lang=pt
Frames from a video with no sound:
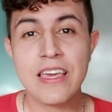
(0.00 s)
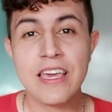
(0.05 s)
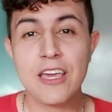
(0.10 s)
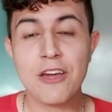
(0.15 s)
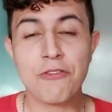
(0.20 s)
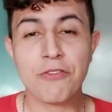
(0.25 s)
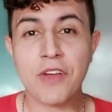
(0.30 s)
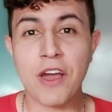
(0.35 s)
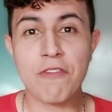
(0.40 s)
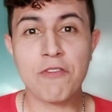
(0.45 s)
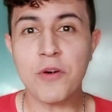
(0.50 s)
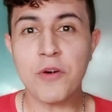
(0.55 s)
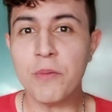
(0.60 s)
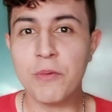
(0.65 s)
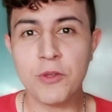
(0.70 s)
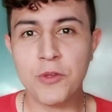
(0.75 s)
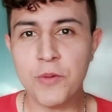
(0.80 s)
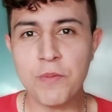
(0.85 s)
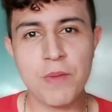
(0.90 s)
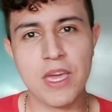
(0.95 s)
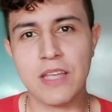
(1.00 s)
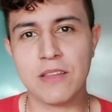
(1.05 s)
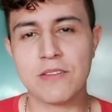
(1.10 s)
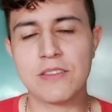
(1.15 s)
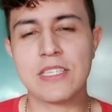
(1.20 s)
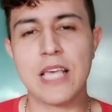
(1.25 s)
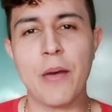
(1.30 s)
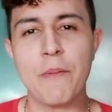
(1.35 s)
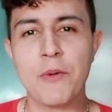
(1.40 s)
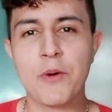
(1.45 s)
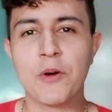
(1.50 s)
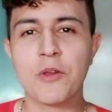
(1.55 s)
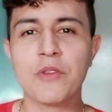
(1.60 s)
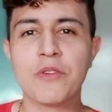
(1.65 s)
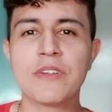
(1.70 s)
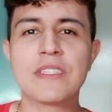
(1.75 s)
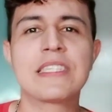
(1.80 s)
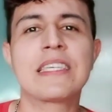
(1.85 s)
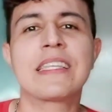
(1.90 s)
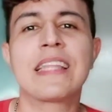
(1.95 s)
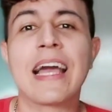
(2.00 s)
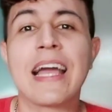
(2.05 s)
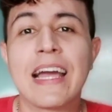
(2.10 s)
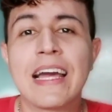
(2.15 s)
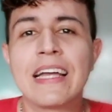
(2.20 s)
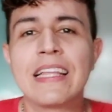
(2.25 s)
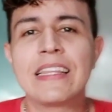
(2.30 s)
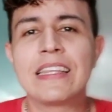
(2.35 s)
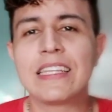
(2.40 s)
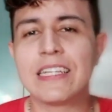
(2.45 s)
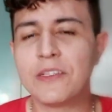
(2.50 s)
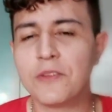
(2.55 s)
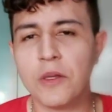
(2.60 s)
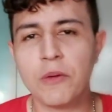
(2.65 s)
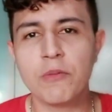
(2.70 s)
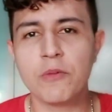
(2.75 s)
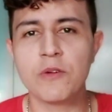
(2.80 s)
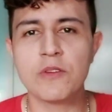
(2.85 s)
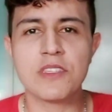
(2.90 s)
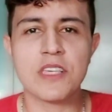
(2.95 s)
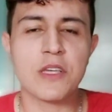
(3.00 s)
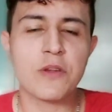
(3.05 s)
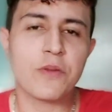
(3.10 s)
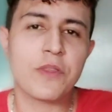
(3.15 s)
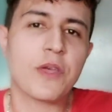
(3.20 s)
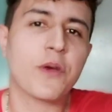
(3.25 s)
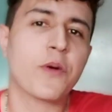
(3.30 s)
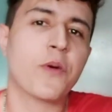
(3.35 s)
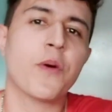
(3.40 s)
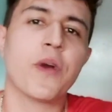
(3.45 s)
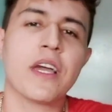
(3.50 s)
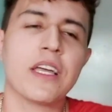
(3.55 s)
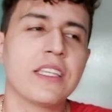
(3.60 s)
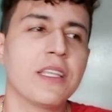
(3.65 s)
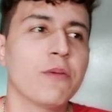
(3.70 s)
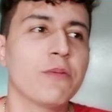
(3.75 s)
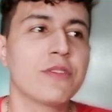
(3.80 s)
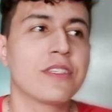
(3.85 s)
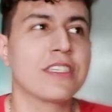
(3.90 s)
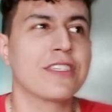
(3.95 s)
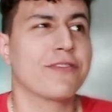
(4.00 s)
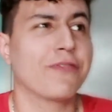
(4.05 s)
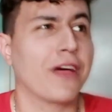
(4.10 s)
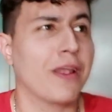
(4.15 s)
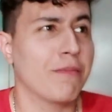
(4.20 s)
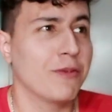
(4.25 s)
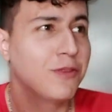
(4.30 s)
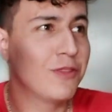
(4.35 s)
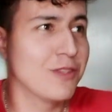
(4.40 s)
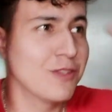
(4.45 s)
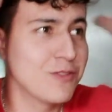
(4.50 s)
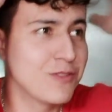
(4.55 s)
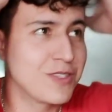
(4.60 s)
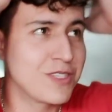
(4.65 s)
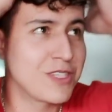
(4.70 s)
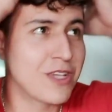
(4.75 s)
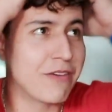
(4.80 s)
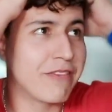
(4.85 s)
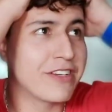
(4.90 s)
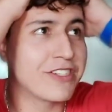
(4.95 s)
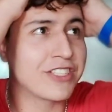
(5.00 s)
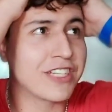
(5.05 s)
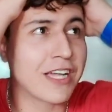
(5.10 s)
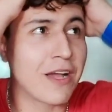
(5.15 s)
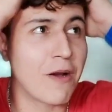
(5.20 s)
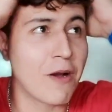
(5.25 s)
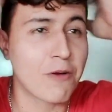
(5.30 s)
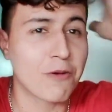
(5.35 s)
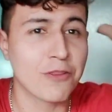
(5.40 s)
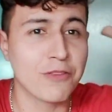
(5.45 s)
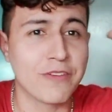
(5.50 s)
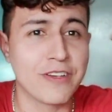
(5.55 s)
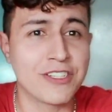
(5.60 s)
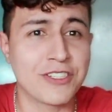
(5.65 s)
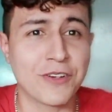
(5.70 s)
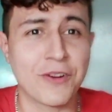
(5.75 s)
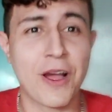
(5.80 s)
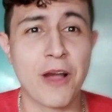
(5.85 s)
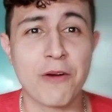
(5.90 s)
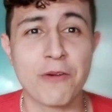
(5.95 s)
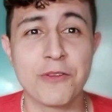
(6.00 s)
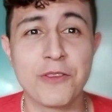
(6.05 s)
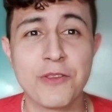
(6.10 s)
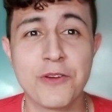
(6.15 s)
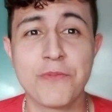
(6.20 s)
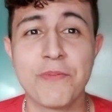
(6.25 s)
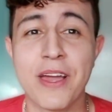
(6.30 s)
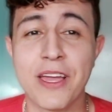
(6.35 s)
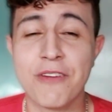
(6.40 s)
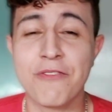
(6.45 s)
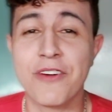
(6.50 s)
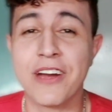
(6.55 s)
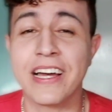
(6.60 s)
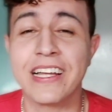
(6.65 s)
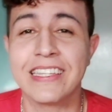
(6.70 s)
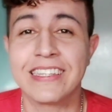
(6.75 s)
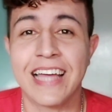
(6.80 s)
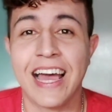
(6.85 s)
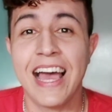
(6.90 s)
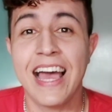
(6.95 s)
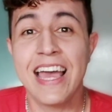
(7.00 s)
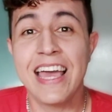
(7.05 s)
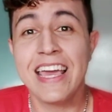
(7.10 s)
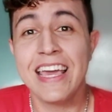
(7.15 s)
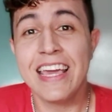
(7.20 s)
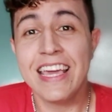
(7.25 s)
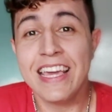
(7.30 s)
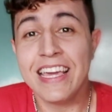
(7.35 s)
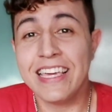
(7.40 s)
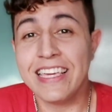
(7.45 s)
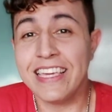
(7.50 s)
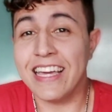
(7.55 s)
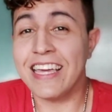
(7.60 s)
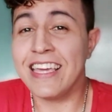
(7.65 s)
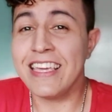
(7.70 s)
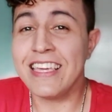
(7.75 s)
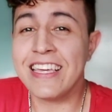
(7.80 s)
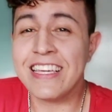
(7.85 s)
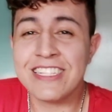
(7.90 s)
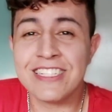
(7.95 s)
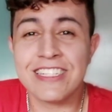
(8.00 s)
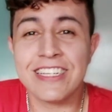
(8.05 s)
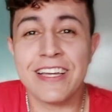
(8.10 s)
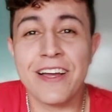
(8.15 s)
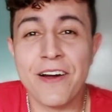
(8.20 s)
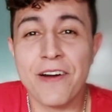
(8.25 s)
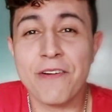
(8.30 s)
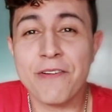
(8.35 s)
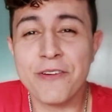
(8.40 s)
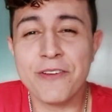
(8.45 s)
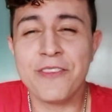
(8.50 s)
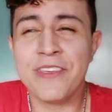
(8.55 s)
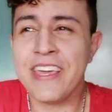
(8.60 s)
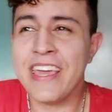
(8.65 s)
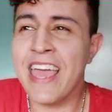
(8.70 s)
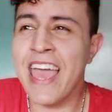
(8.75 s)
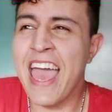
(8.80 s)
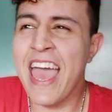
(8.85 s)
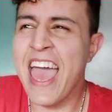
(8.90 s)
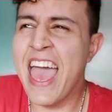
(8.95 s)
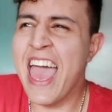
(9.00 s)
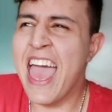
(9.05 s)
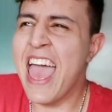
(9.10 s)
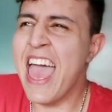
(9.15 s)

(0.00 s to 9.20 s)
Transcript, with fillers: eu ficava com muito medo, sabe? Quando você tá cantando a música e no decorrer da música você fala, meu Deus do céu, vai chegar o agudo, vai chegar o agudo, e como é que eu vou cantar? E aí ia chegar o agudo e yeah!